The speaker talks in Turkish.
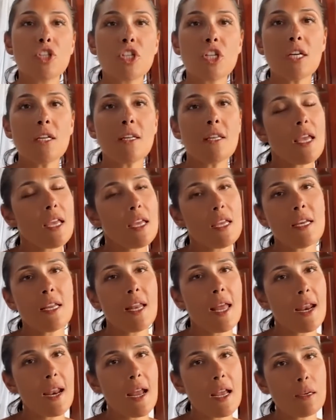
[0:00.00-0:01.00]
Çin'le
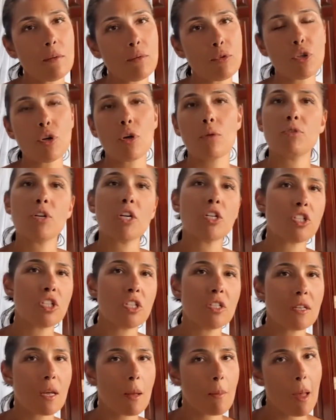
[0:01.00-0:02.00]
ilgili herhangi bir şey olmayacak.
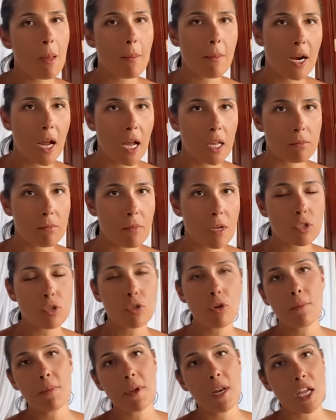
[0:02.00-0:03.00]
Çin tamamen
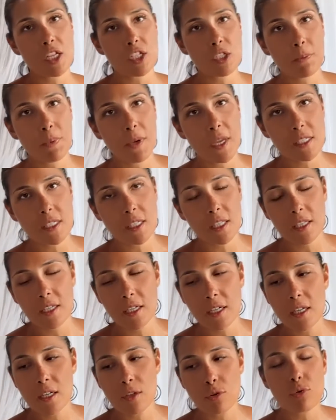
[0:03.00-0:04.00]
atmasyon birazcık
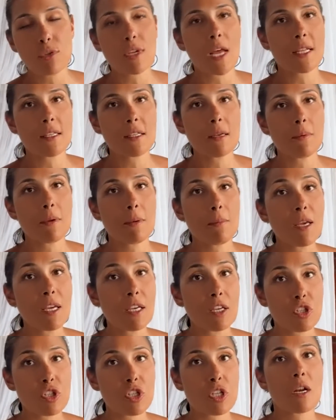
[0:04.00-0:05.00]
piyasaları
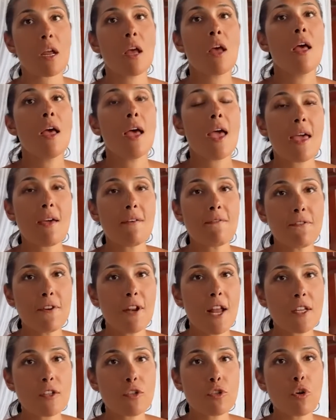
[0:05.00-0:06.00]
düzeltebilmek için.
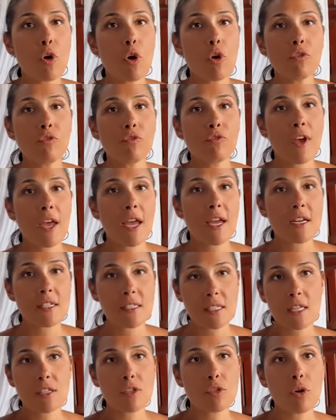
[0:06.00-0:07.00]
Enflasyon ve
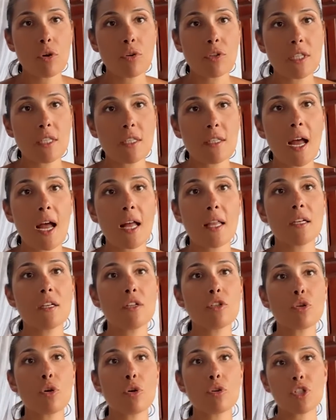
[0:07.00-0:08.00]
resesyon
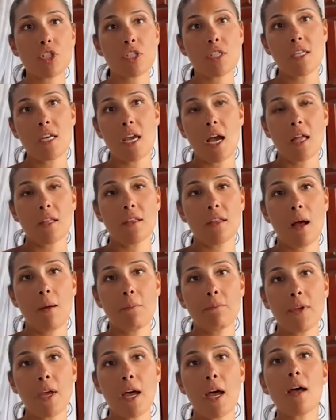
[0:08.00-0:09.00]
iddiaları çok ciddi
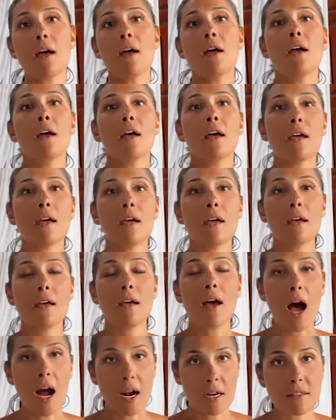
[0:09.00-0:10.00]
anlamda e,
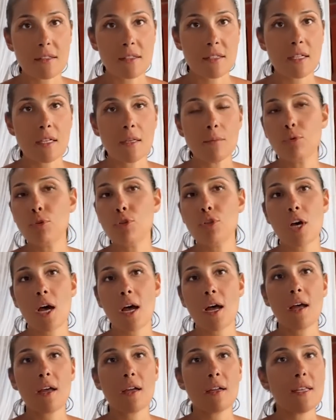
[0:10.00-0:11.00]
arttı. Bu
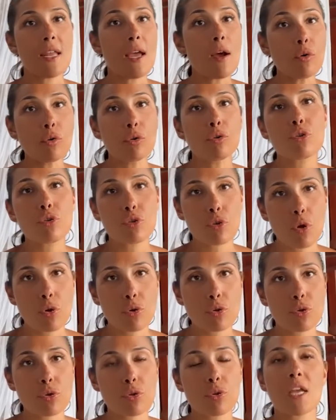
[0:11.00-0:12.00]
da ne olursa
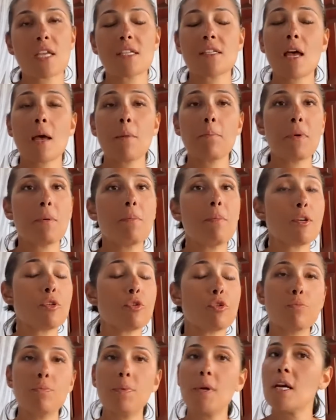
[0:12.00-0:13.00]
olsun S&P
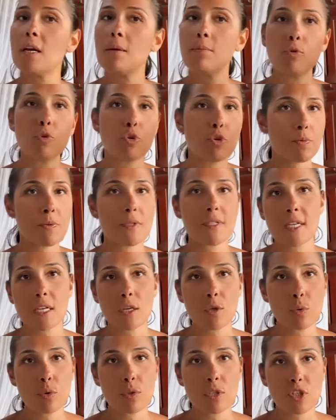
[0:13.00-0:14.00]
500 bir ara bir
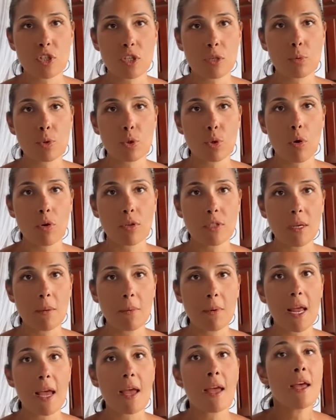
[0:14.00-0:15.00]
3800'e çıkmış
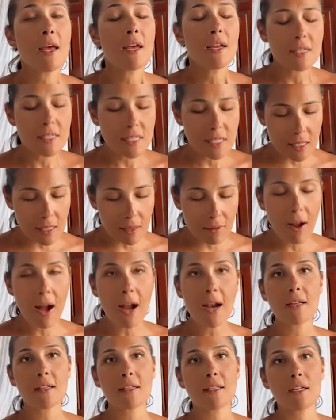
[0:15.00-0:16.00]
olsa bile riskli
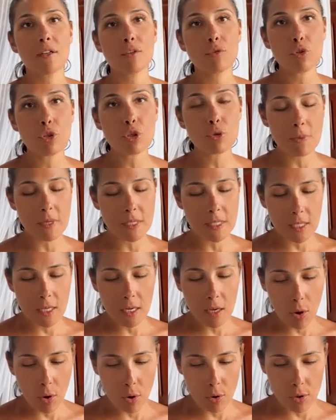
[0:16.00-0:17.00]
varlıkların düşmesini